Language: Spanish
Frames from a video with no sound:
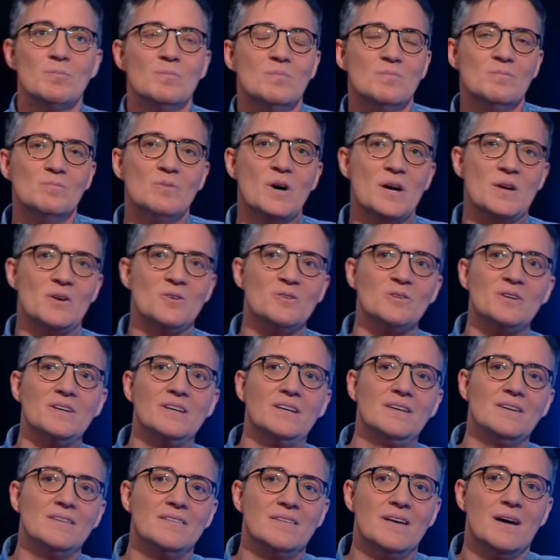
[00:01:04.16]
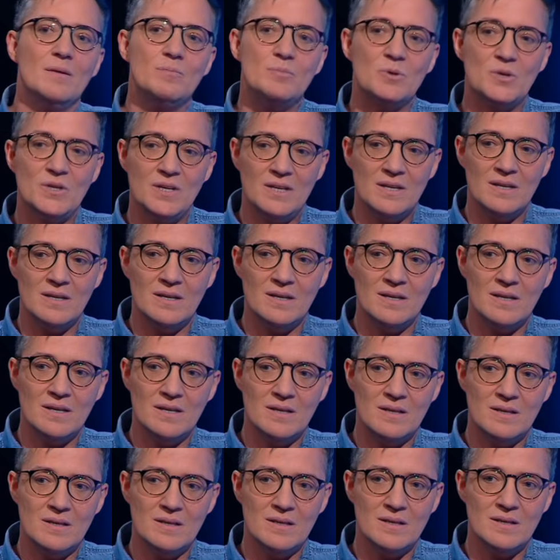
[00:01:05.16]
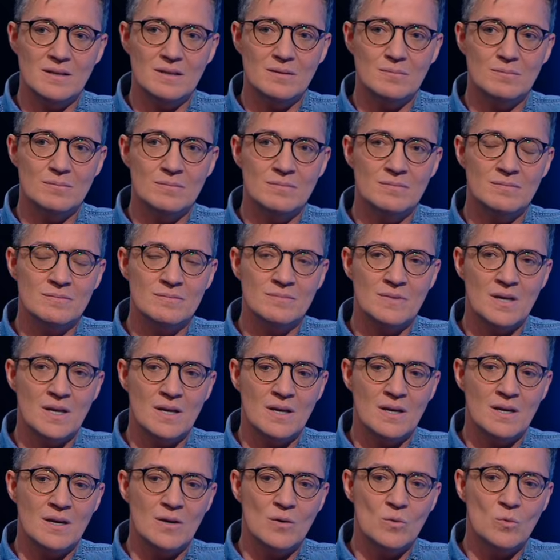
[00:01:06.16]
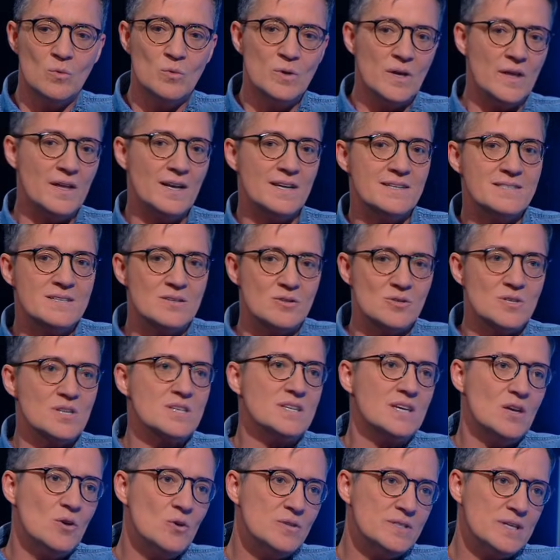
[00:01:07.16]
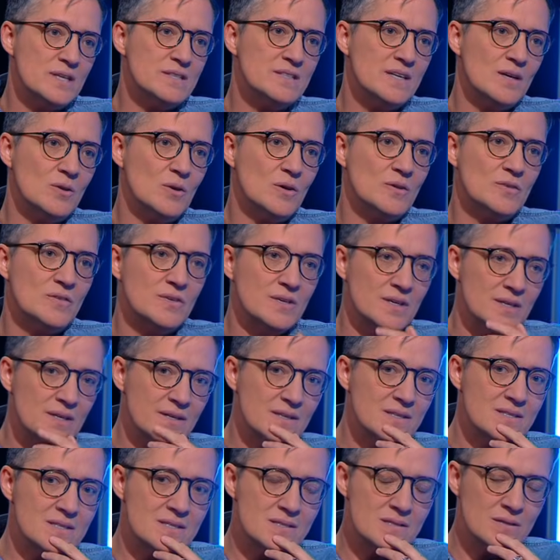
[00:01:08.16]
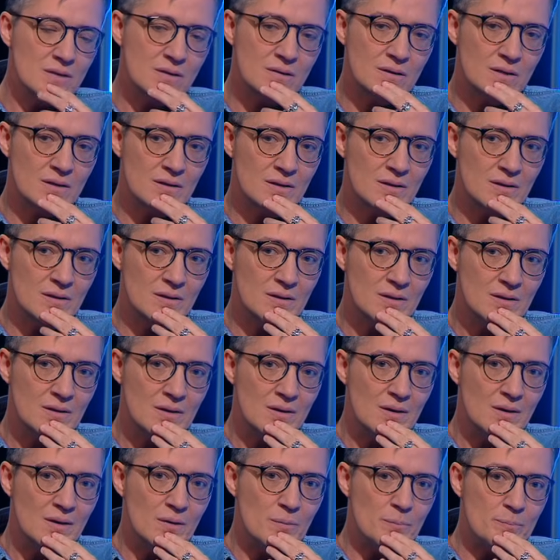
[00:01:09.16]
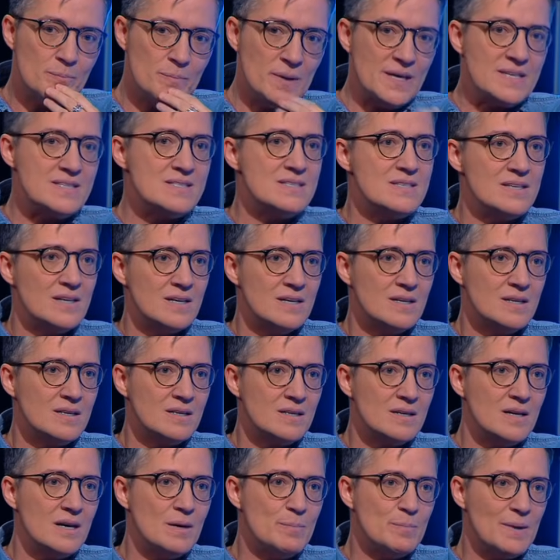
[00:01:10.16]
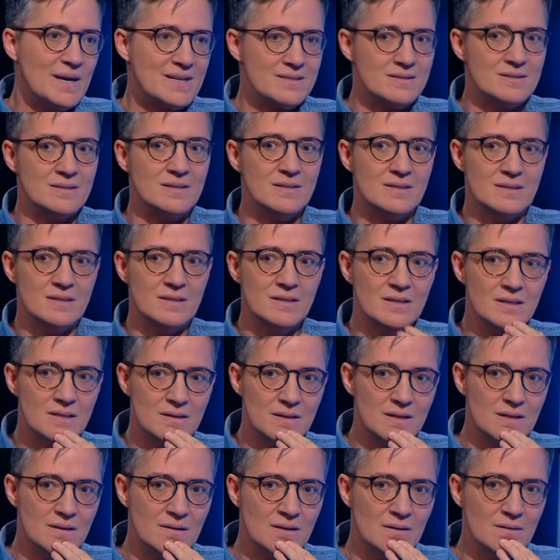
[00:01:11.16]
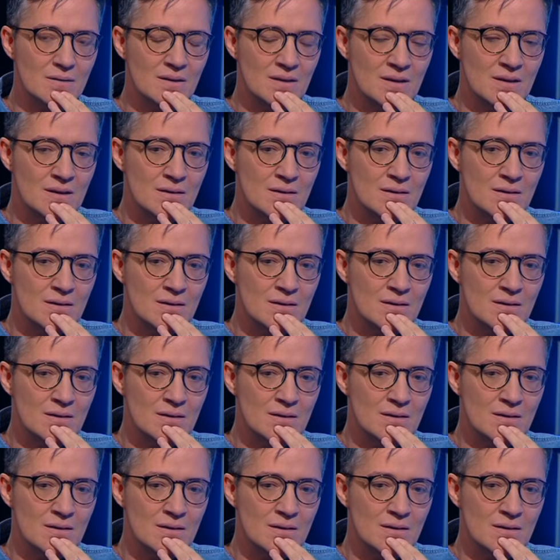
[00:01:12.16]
Bueno, quizá porque una de las cosas que yo he intentado hacer es eh, pensar a partir de,